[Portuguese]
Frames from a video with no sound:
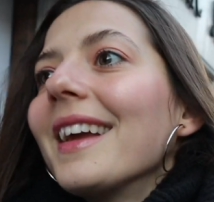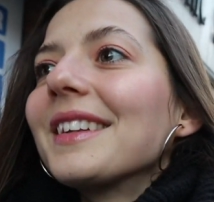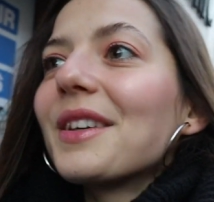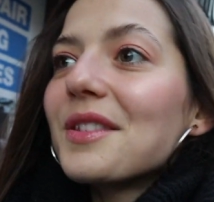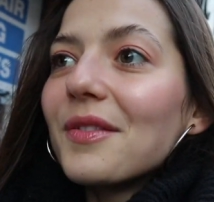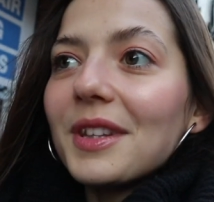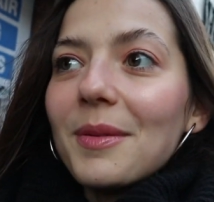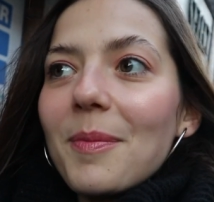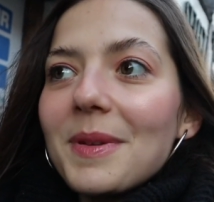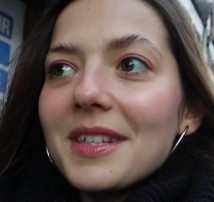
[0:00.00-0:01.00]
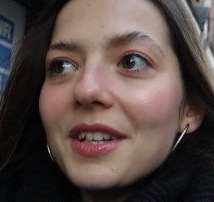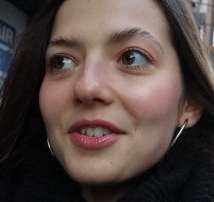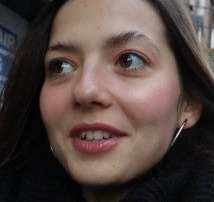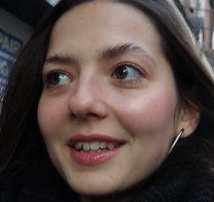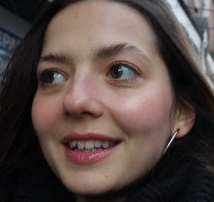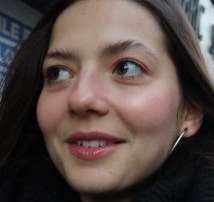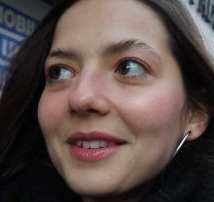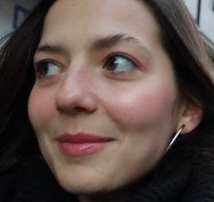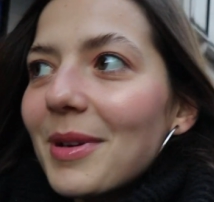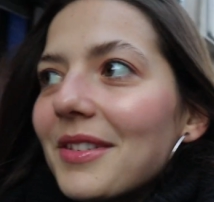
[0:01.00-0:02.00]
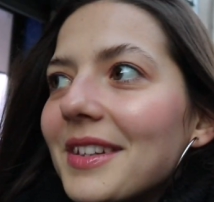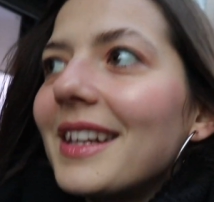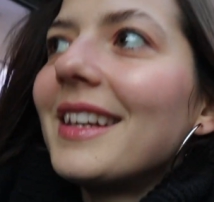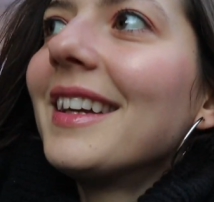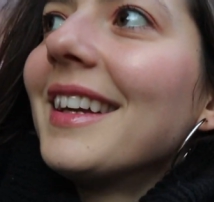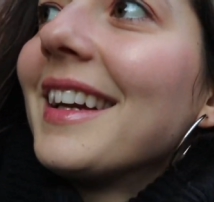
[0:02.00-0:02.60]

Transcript: Então só vou dar uma passadinha aqui no trabalho dele.